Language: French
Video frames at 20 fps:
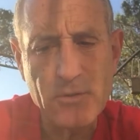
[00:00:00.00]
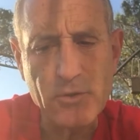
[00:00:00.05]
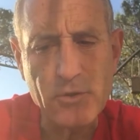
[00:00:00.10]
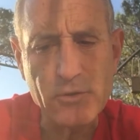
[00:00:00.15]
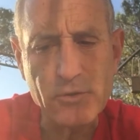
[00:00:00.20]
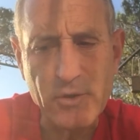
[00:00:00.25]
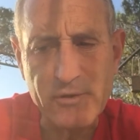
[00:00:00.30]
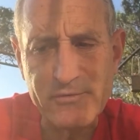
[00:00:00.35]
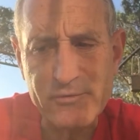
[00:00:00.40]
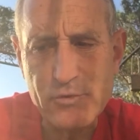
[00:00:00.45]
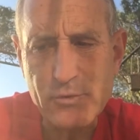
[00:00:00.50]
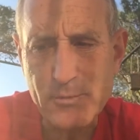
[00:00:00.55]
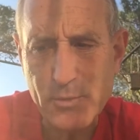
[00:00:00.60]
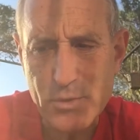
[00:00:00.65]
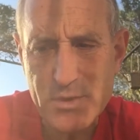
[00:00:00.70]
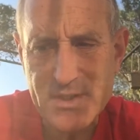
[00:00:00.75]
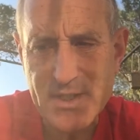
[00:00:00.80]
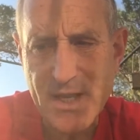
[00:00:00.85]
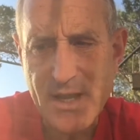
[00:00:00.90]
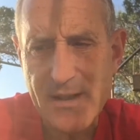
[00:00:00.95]
que tu es venu
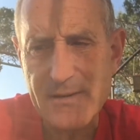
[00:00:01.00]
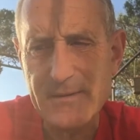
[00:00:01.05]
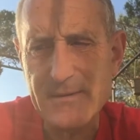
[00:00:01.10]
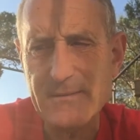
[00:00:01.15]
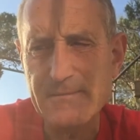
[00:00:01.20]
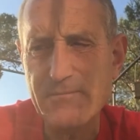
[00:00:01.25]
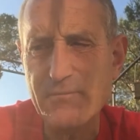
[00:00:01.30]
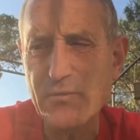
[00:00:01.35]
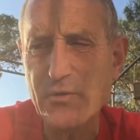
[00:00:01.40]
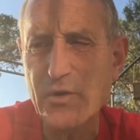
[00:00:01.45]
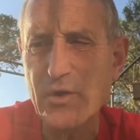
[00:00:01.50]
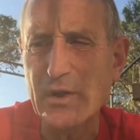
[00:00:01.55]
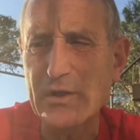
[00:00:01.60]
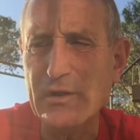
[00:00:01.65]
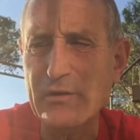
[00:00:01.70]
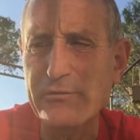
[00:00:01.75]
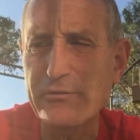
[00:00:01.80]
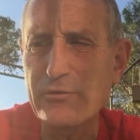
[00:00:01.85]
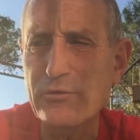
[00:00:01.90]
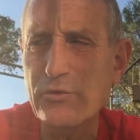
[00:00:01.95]
pour ça, que
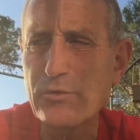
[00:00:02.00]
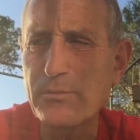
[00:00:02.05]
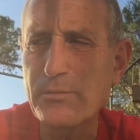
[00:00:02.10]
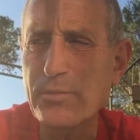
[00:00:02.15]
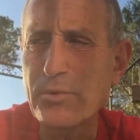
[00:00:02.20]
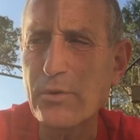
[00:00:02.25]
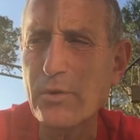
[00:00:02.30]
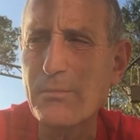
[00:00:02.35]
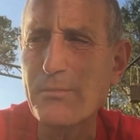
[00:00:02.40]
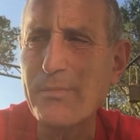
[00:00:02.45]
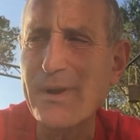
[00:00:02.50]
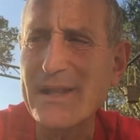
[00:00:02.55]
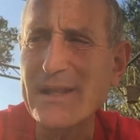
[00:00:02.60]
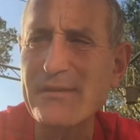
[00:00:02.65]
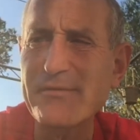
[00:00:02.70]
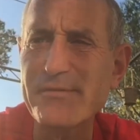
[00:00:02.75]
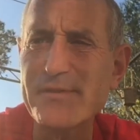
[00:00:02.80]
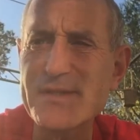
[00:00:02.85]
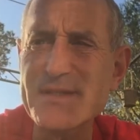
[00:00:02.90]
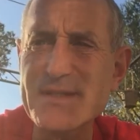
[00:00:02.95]
tu es venu pour
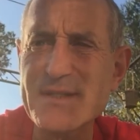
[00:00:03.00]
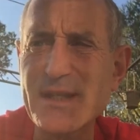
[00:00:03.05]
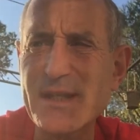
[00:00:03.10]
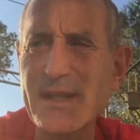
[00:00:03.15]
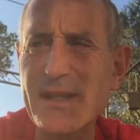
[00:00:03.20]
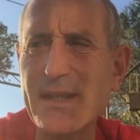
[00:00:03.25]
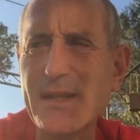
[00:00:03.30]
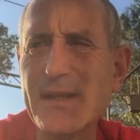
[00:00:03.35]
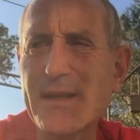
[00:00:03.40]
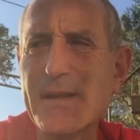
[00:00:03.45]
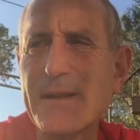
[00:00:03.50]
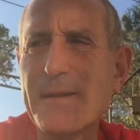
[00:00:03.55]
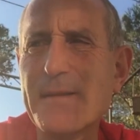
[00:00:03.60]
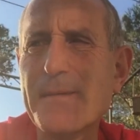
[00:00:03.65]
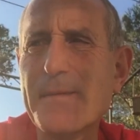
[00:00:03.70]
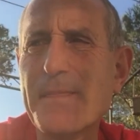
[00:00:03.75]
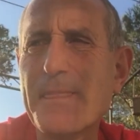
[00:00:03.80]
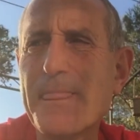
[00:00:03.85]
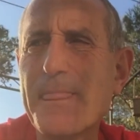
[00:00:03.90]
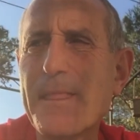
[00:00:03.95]
manifester
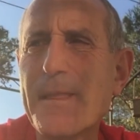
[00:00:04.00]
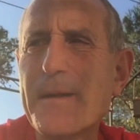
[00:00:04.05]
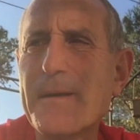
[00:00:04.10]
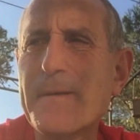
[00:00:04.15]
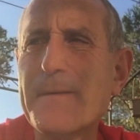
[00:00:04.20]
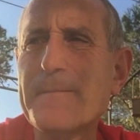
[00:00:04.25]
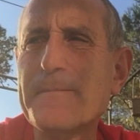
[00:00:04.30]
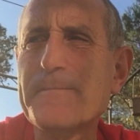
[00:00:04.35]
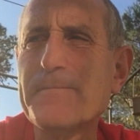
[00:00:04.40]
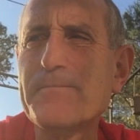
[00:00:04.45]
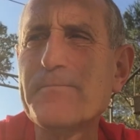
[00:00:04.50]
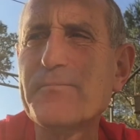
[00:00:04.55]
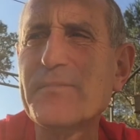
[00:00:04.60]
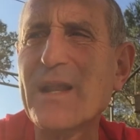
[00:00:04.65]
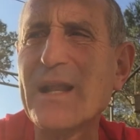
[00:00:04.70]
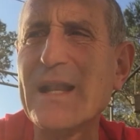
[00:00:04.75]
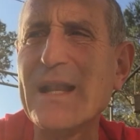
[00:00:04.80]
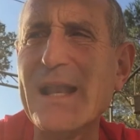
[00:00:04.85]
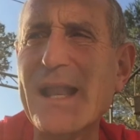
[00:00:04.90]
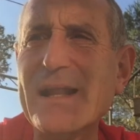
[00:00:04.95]

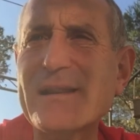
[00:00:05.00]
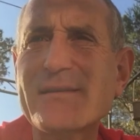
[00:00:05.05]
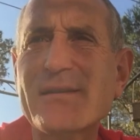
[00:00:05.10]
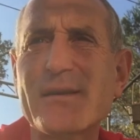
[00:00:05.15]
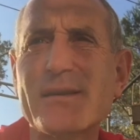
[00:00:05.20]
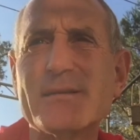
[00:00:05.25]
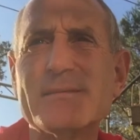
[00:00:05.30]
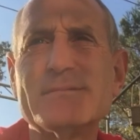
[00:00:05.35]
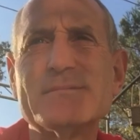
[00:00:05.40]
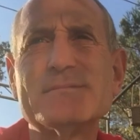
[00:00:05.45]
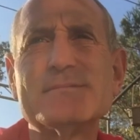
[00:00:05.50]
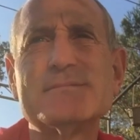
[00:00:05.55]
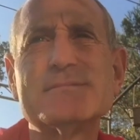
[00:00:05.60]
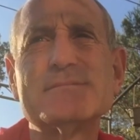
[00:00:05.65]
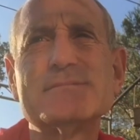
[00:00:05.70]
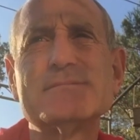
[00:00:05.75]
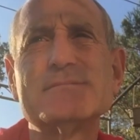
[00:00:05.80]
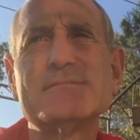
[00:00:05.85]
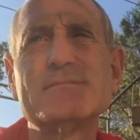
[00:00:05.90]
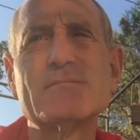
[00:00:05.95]
l'être,
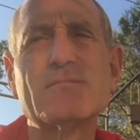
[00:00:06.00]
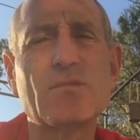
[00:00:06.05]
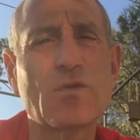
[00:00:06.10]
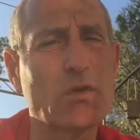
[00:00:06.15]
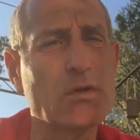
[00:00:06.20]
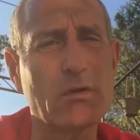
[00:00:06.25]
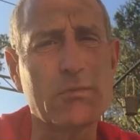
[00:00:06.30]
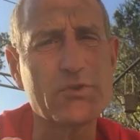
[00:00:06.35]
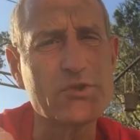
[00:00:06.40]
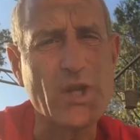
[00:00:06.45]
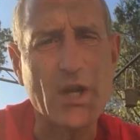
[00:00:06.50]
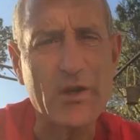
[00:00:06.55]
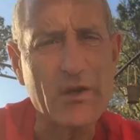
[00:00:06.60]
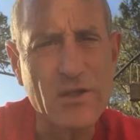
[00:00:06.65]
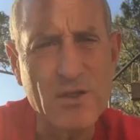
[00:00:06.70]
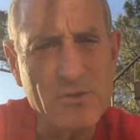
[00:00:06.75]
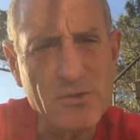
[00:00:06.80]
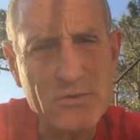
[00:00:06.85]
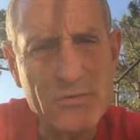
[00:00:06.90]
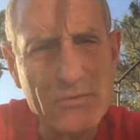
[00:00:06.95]
comme
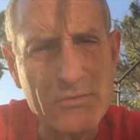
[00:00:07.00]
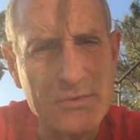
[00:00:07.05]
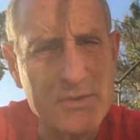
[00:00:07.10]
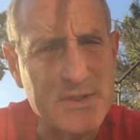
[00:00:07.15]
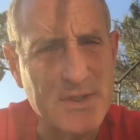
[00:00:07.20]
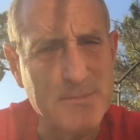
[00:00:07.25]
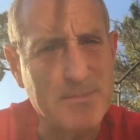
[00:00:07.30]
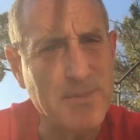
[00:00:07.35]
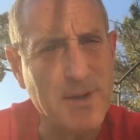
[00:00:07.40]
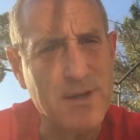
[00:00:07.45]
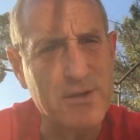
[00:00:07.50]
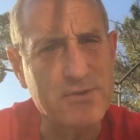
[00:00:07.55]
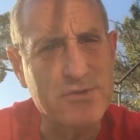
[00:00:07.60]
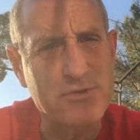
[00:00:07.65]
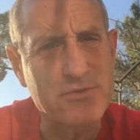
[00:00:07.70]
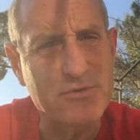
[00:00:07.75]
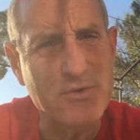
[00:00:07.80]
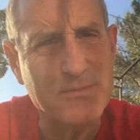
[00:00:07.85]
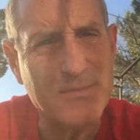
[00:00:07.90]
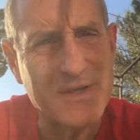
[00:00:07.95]
chacun d'entre nous. Pas,
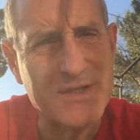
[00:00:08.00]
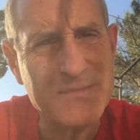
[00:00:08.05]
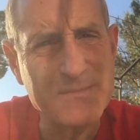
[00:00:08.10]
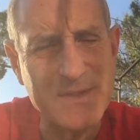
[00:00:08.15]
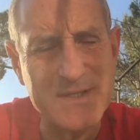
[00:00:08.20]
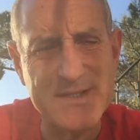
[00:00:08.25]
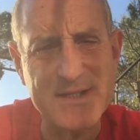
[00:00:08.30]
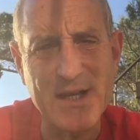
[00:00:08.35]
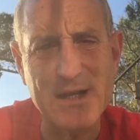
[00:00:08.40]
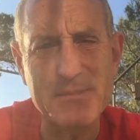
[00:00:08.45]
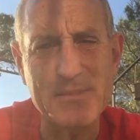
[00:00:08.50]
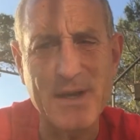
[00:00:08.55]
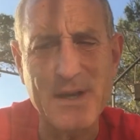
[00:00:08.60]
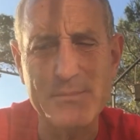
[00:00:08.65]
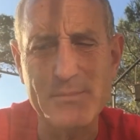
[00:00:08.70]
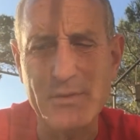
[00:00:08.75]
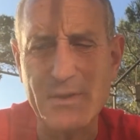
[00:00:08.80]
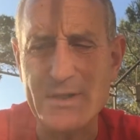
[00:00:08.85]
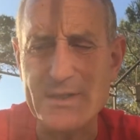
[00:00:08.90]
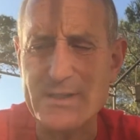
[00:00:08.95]
je ne suis pas spécial par
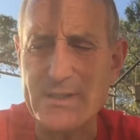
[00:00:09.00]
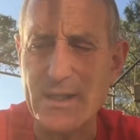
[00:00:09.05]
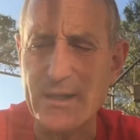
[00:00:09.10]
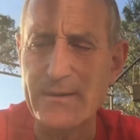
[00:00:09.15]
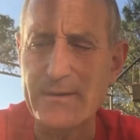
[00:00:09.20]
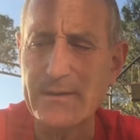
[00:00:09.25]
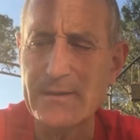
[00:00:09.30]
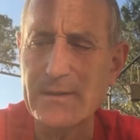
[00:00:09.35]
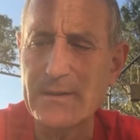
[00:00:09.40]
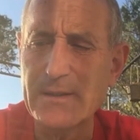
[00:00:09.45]
rapport à ça.